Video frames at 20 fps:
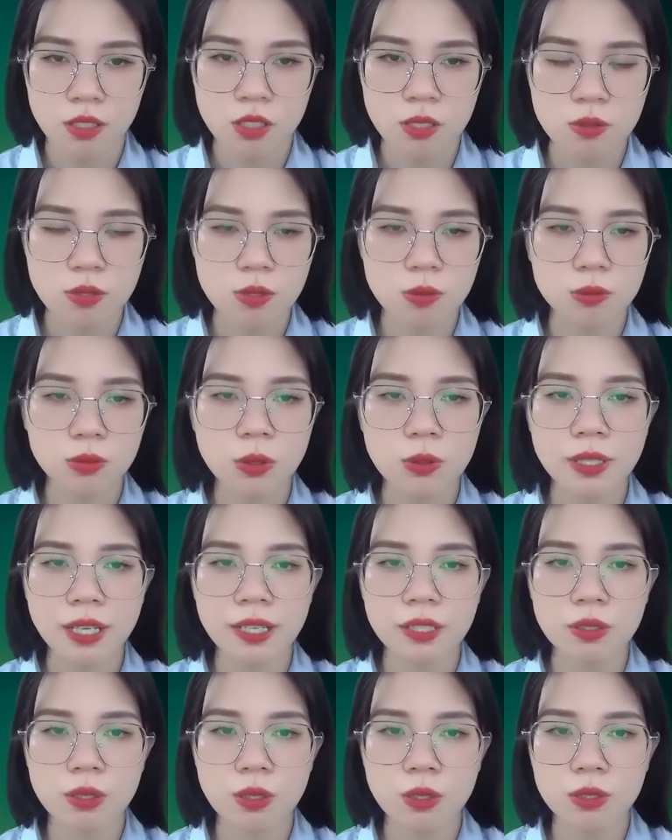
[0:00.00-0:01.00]
Lúc chúng tôi
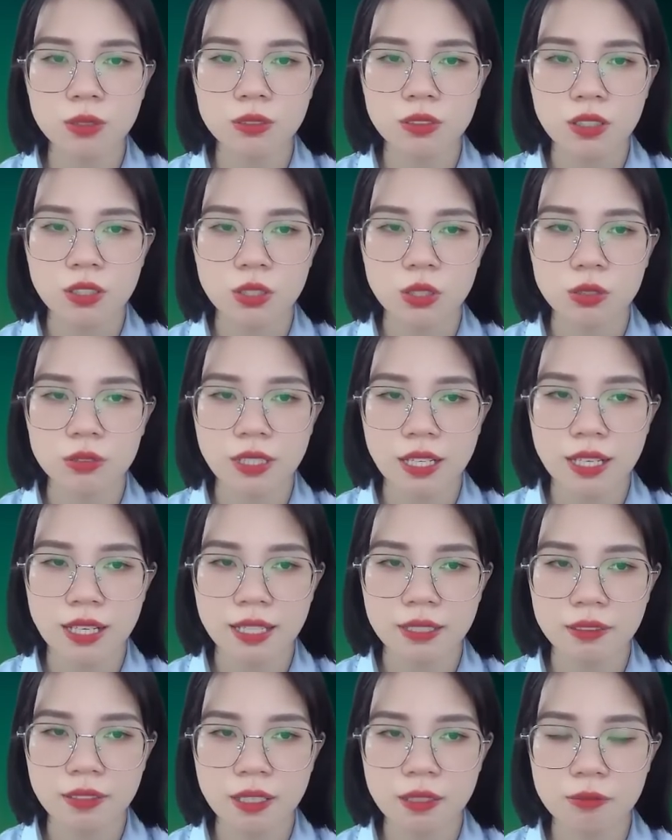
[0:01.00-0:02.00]
kết hôn, cô ta
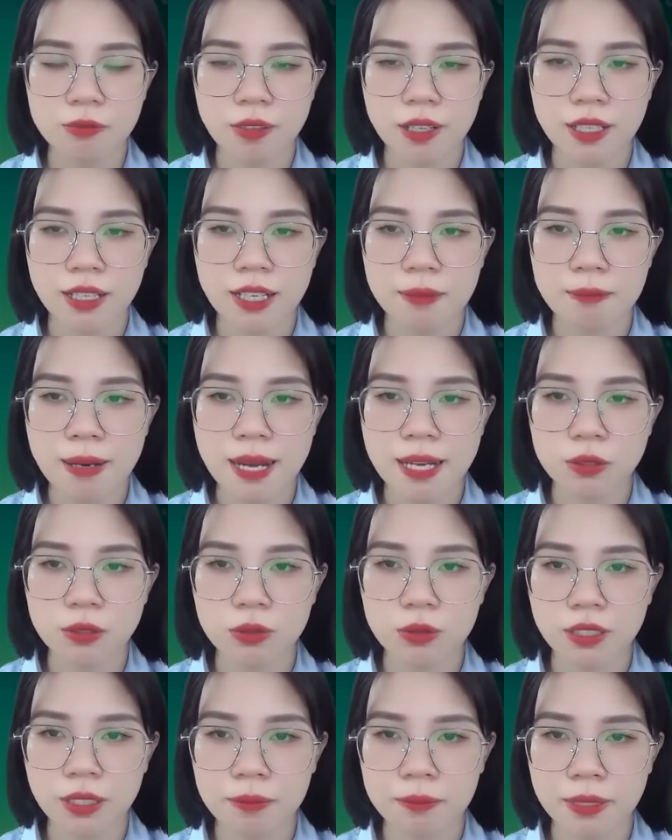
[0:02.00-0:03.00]
lấy thân phận là bạn
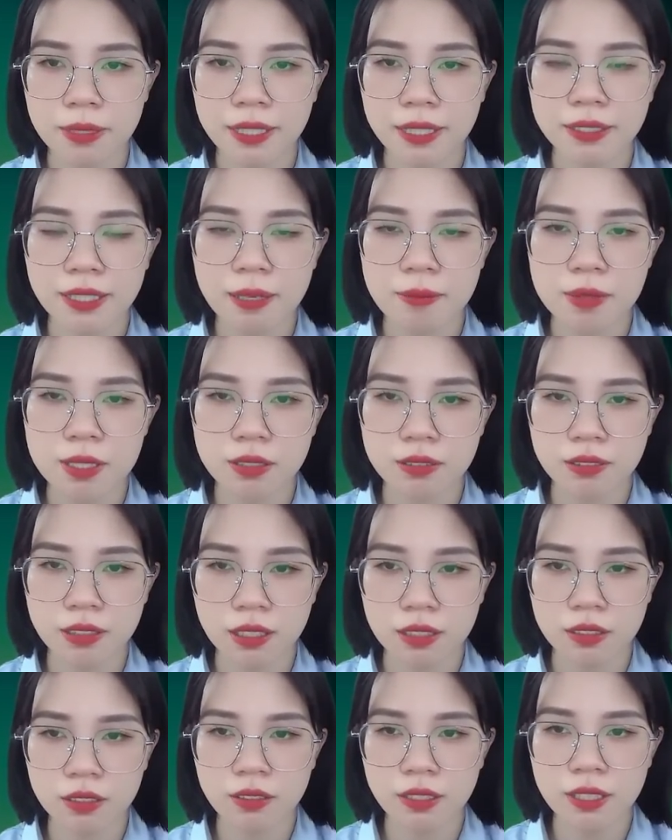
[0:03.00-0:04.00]
của thẩm đình tham dự
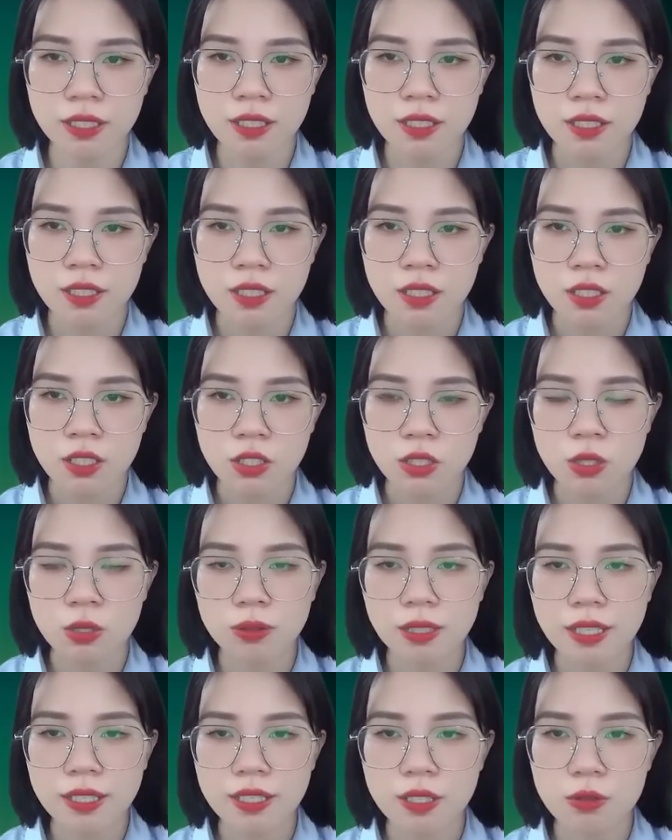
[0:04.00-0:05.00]
tiệc cưới. Cô
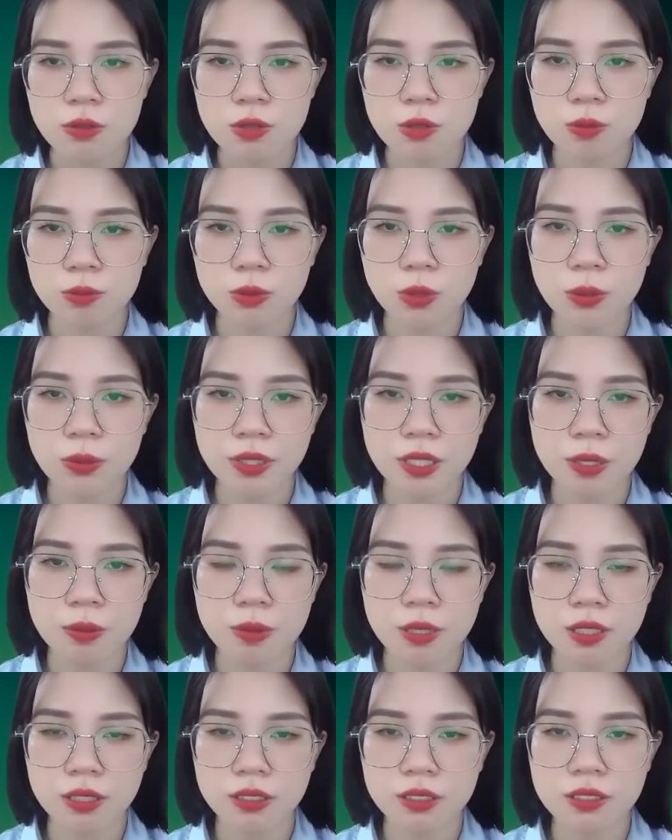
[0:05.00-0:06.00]
ta hiểu chúng tôi nhiều
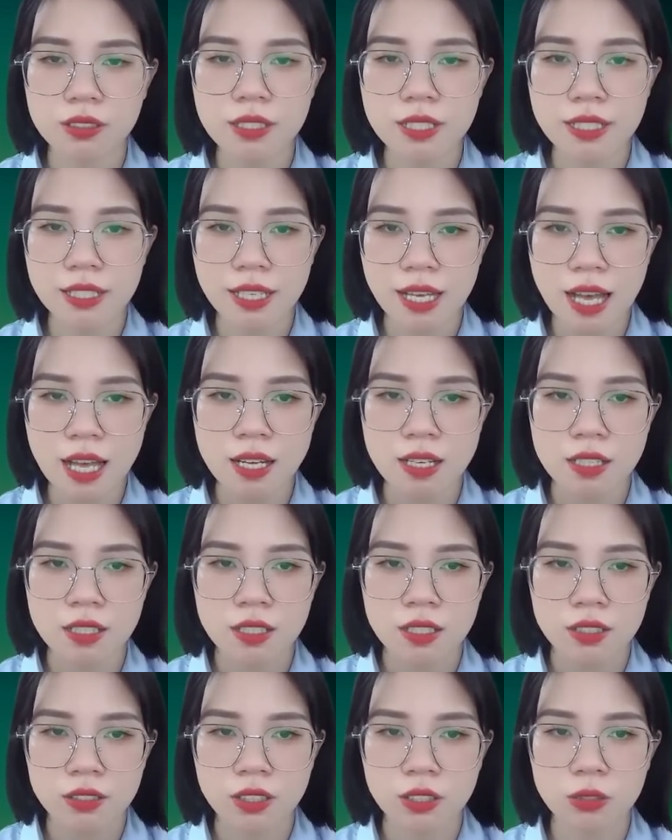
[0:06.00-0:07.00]
hơn những người khác,
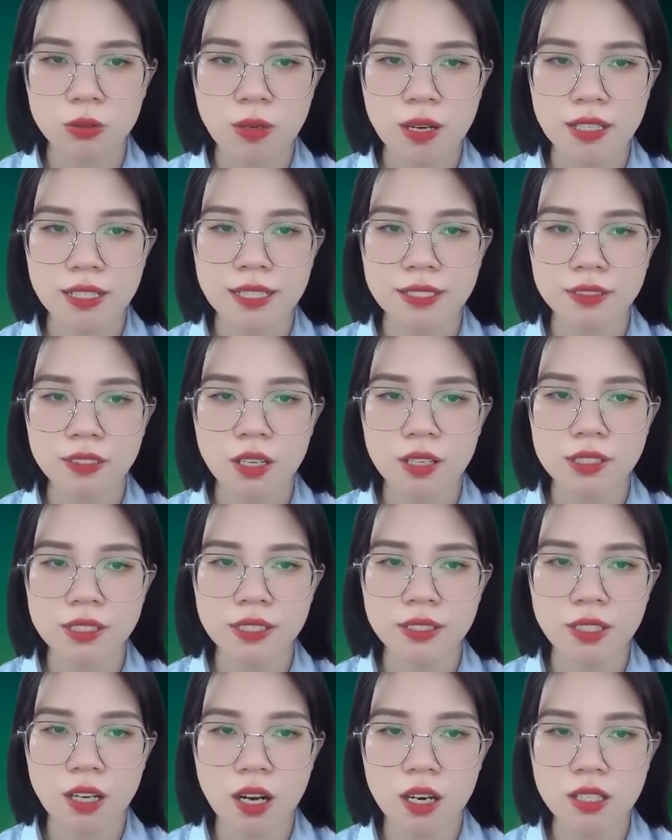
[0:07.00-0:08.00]
thỉnh thoảng lén nói
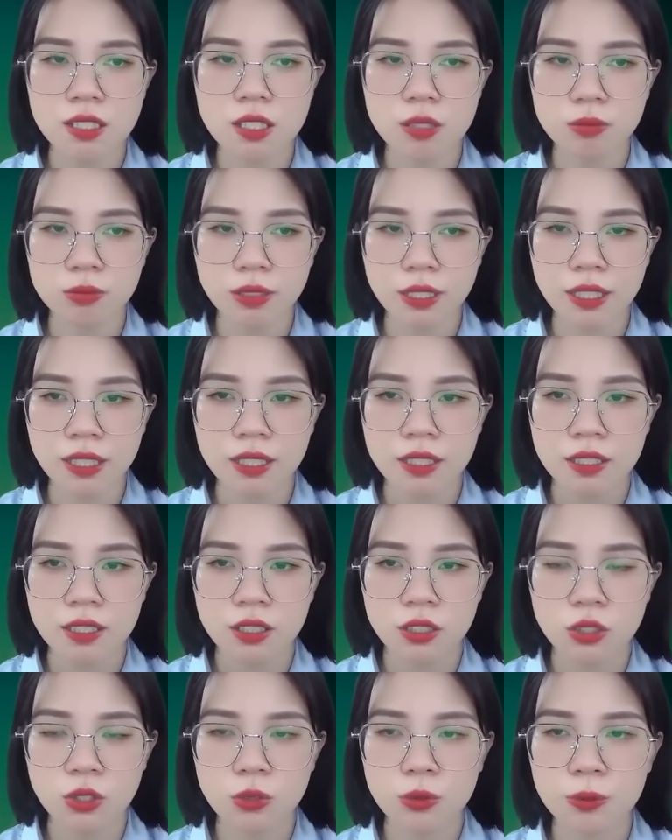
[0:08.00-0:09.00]
gì đó ở công ty,
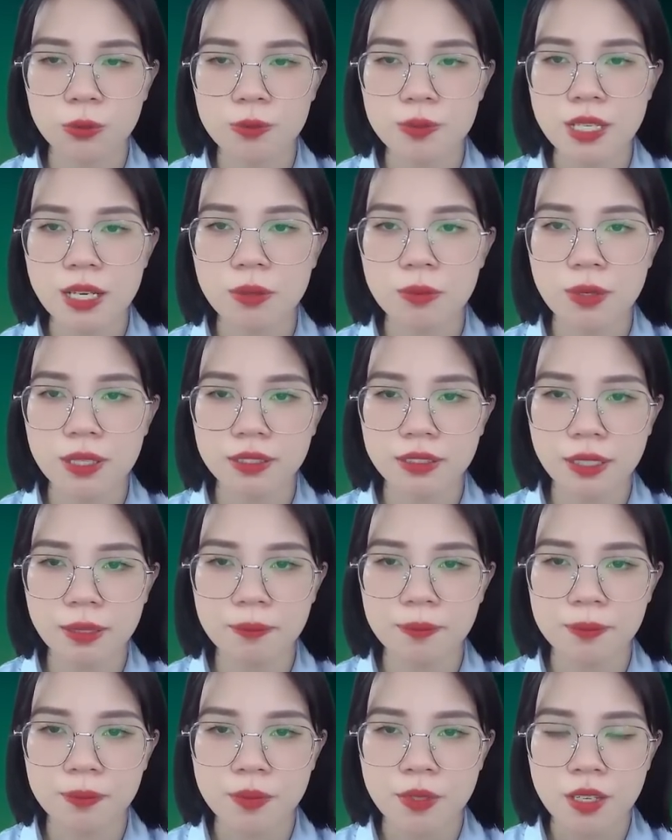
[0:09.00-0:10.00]
tôi cũng chẳng quan
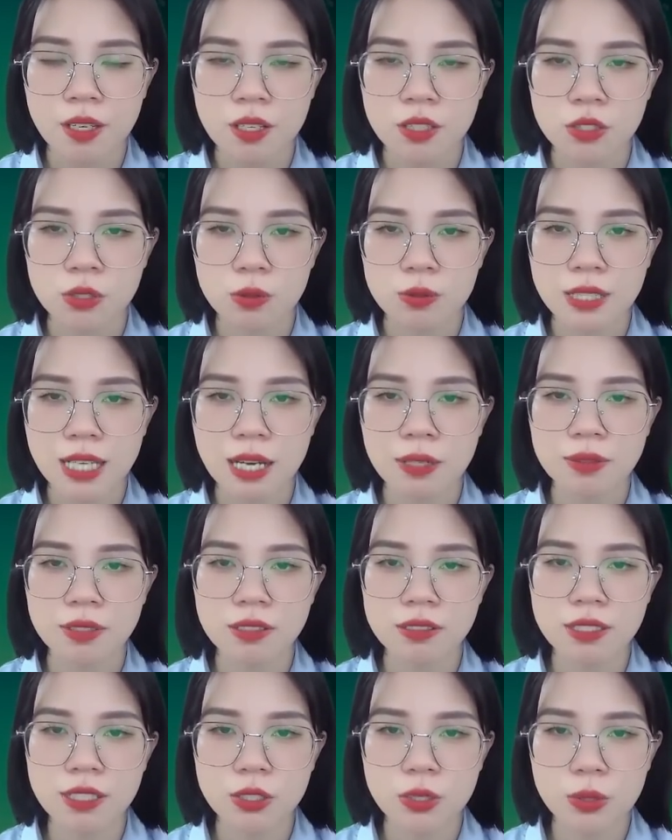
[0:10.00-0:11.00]
tâm. Dù sao
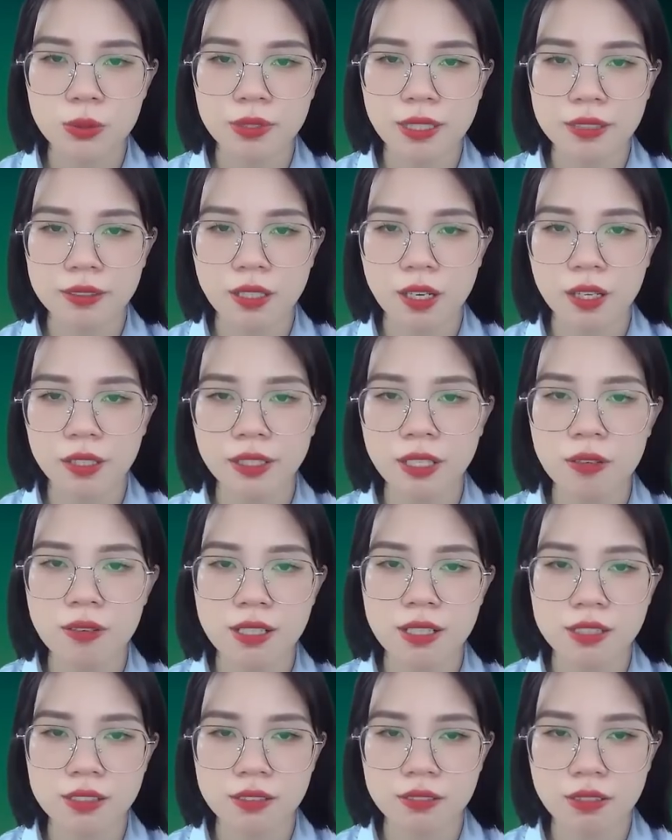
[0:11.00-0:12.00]
những gì cô ta nói đều
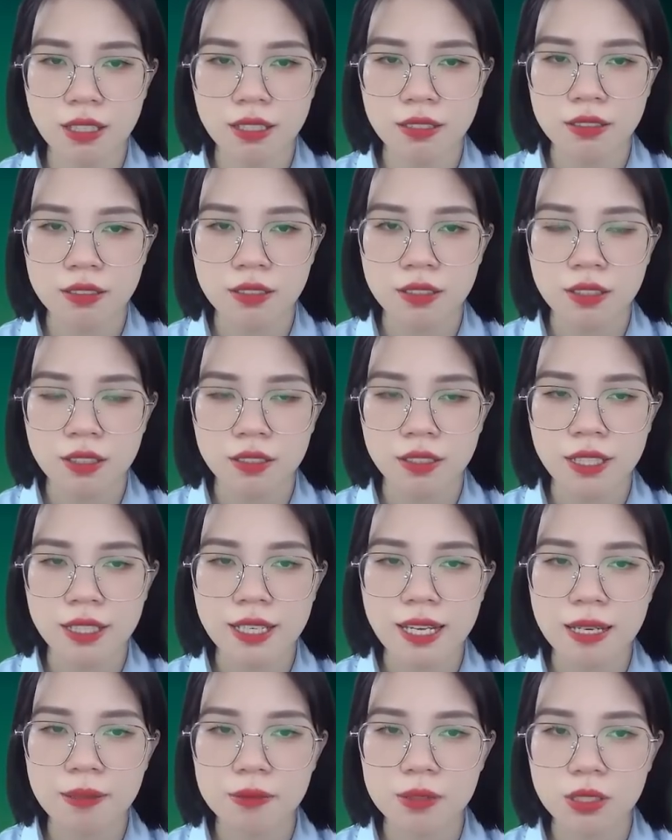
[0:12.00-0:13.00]
là sự thật, tình
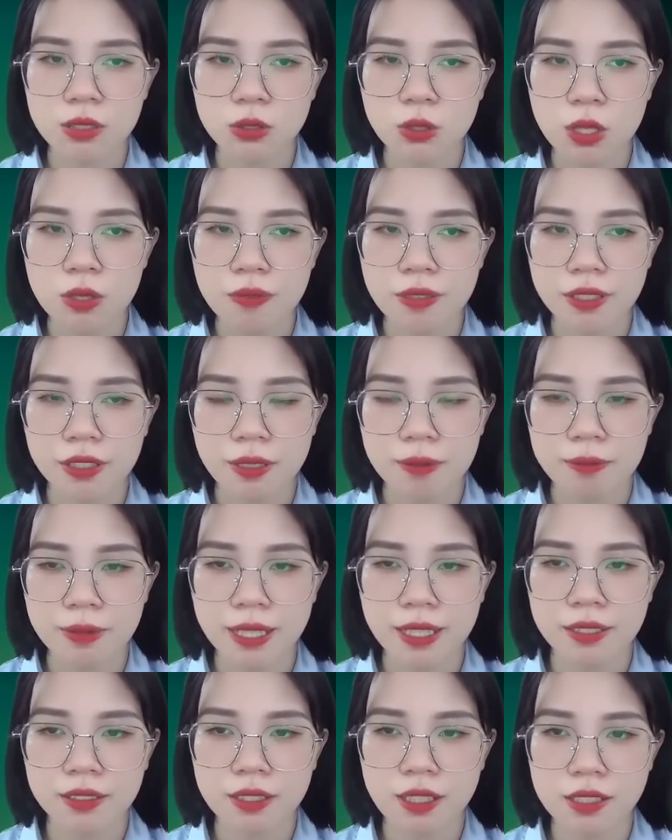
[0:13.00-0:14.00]
cảm giữa tôi và thẩm
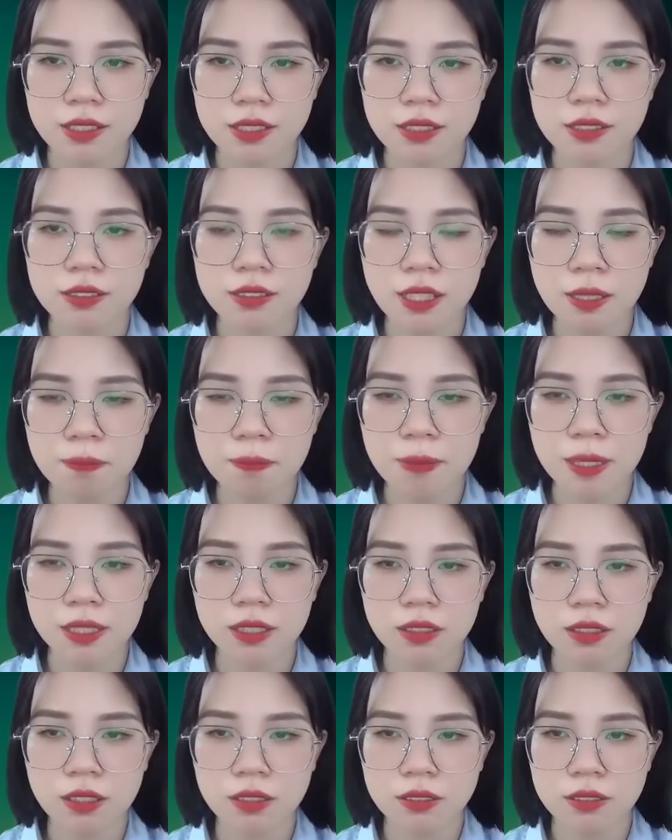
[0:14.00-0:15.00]
đình thật sự rất bình
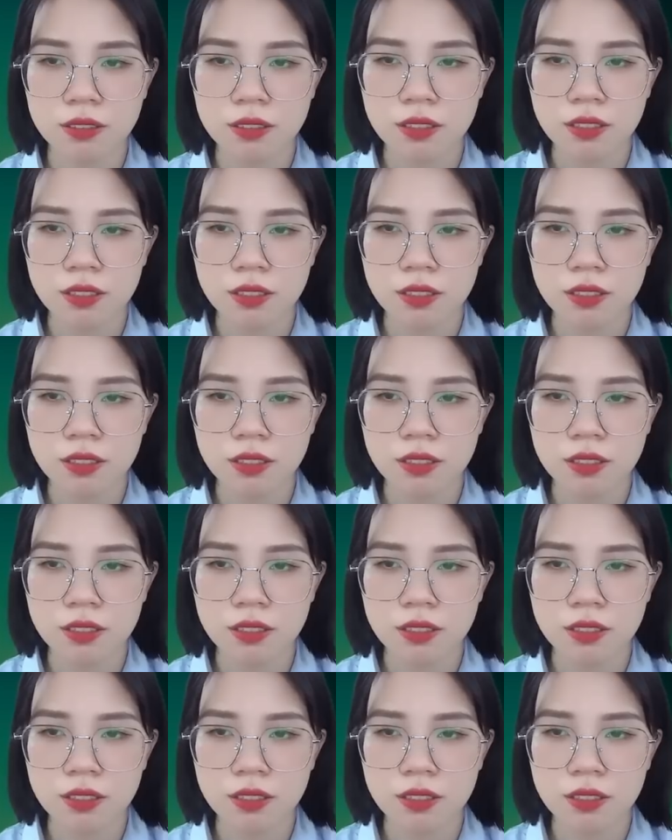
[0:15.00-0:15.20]
thường.